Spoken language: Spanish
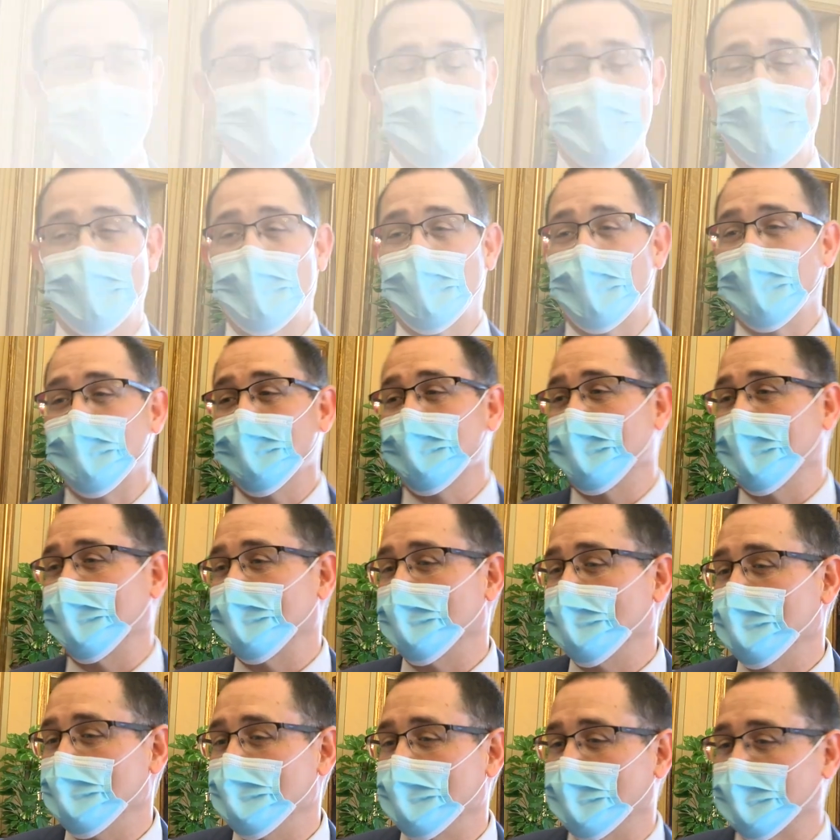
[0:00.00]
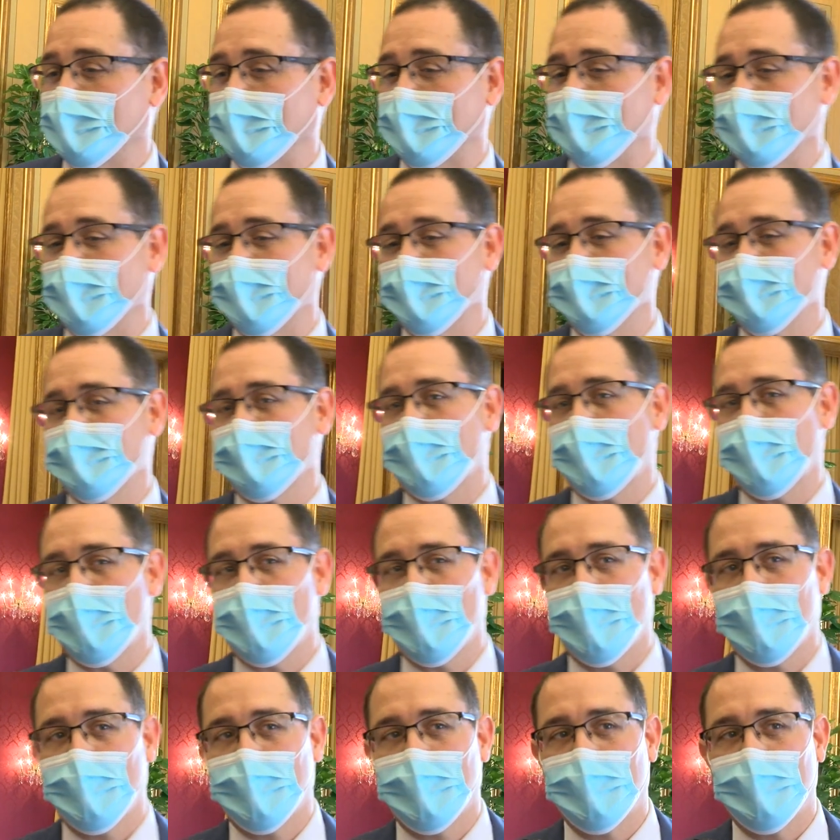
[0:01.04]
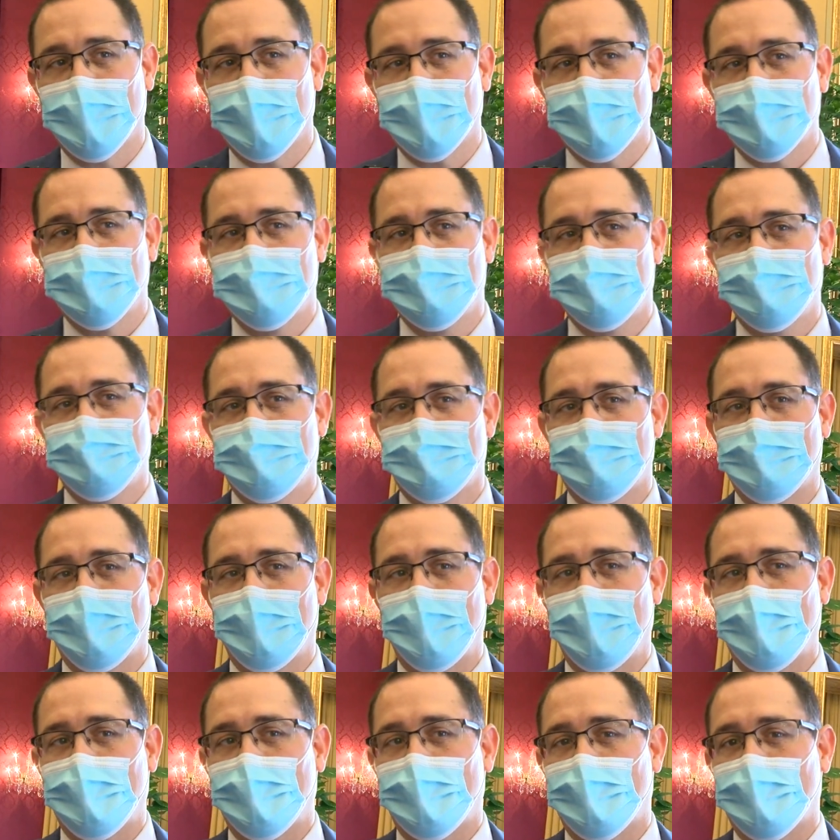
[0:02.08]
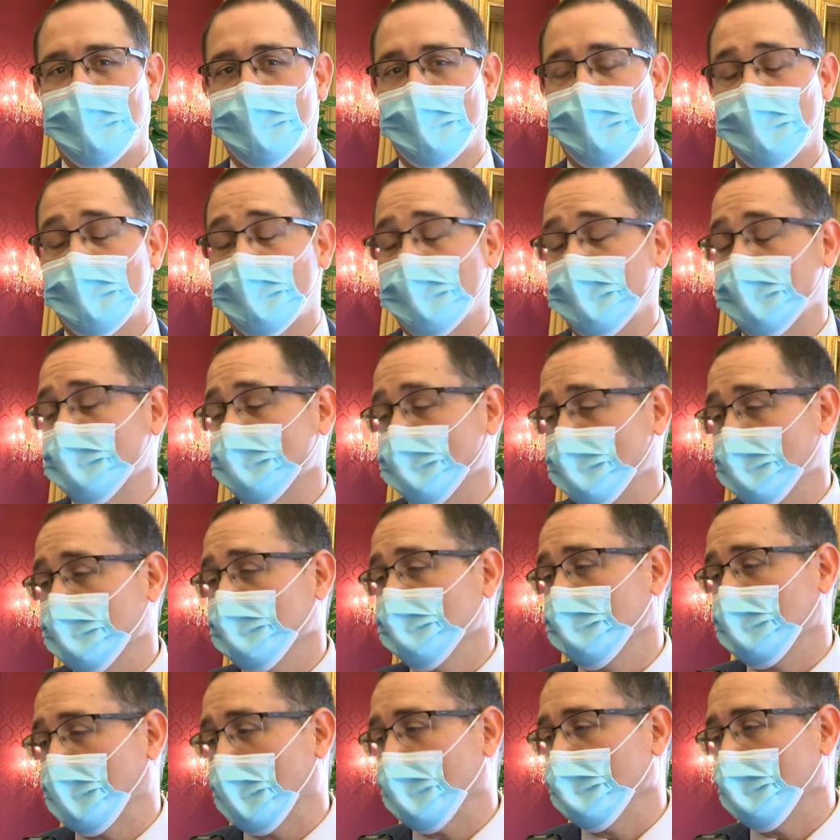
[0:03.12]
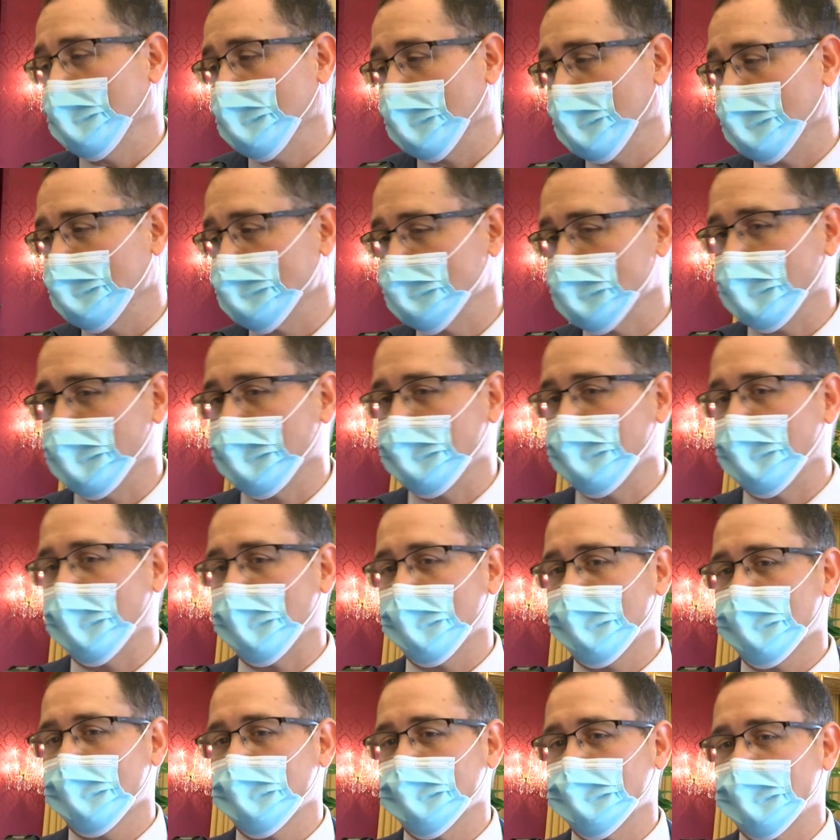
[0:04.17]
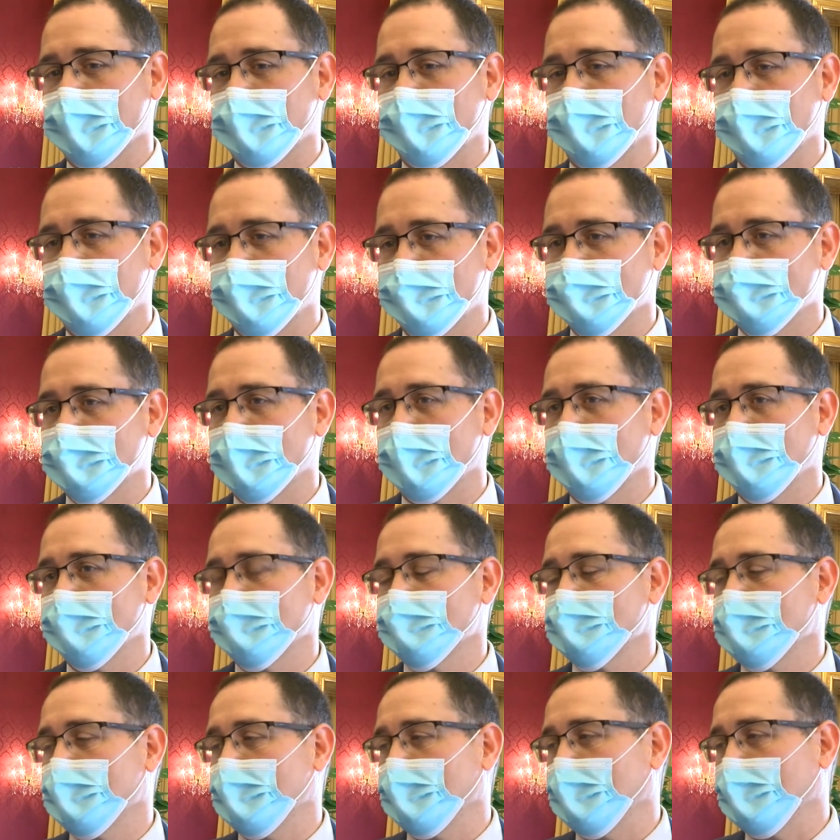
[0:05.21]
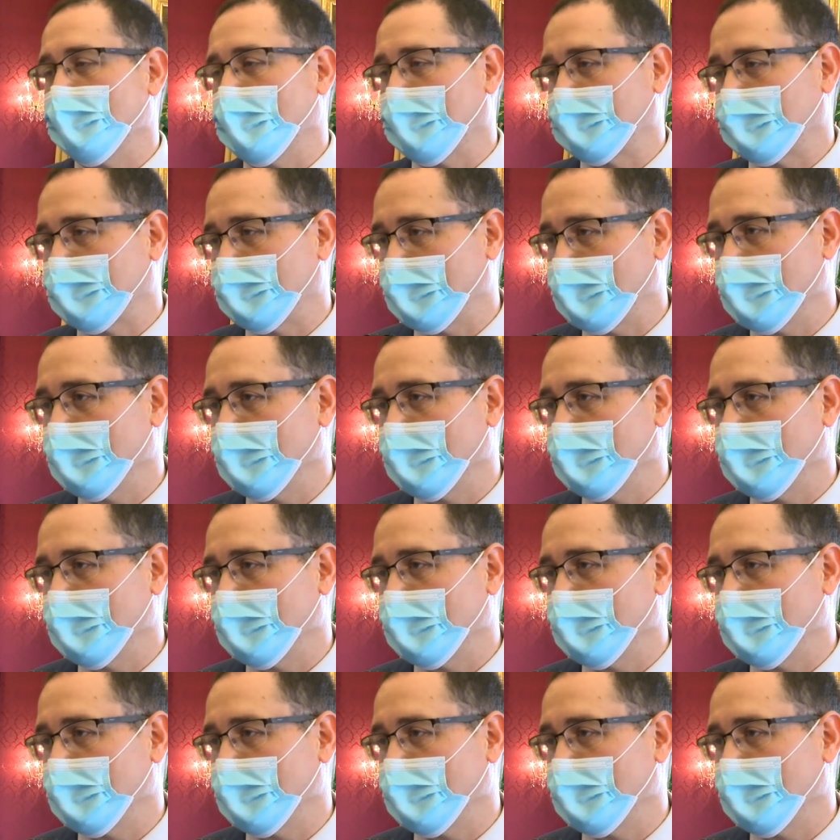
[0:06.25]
Bueno, hay un reto importante que es la, eh, es un camino que hemos iniciado desde hace unos años de la,